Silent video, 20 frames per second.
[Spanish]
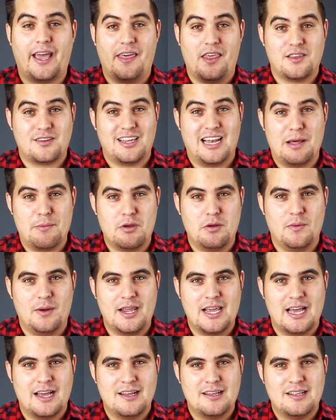de que dice la
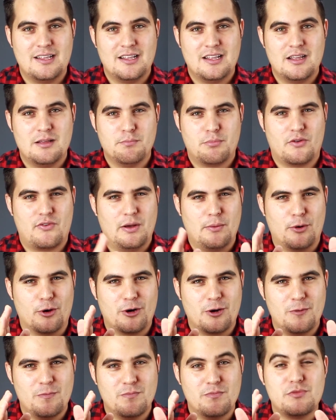Biblia. Por
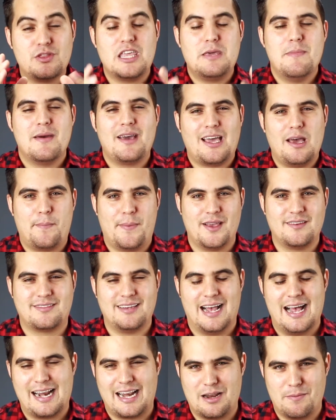favor, dime qué
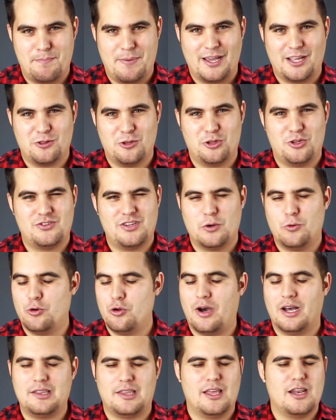piensas al respecto.
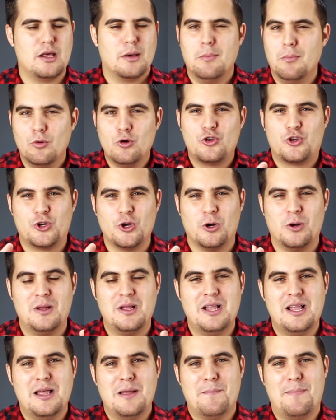seguro que tienes mucho
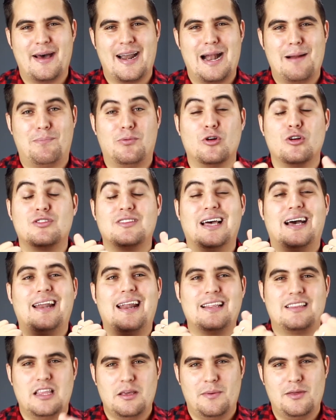para
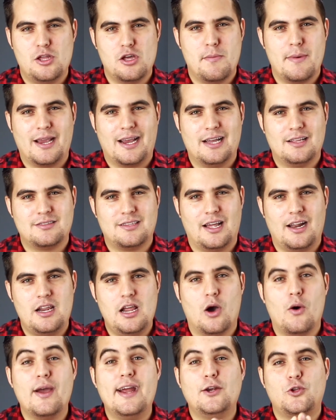aportar a este video y me
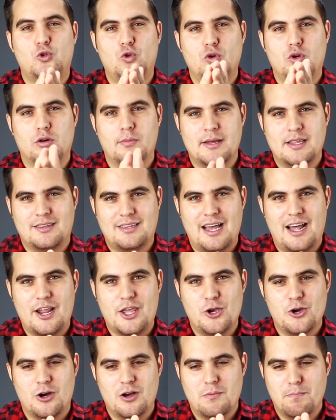encantaría oír tu
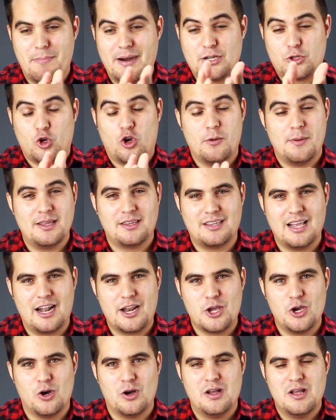comentario, ver tu
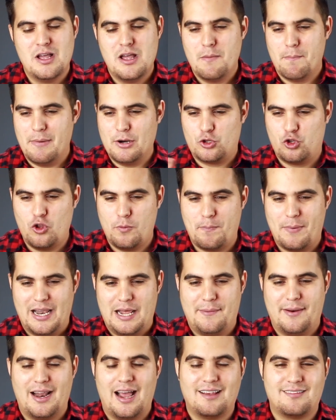comentario, ver tus
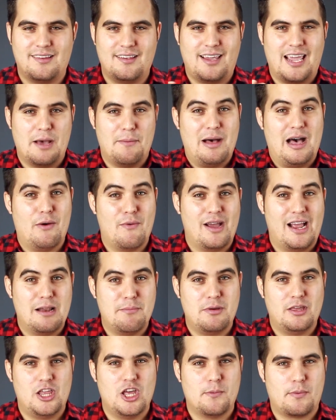palabras. Así que abajo en
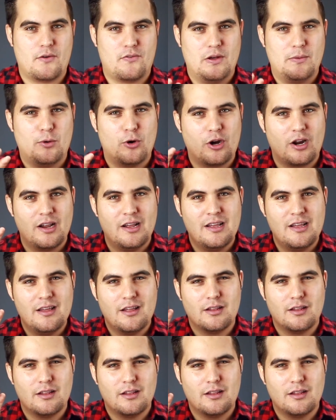el video, por favor,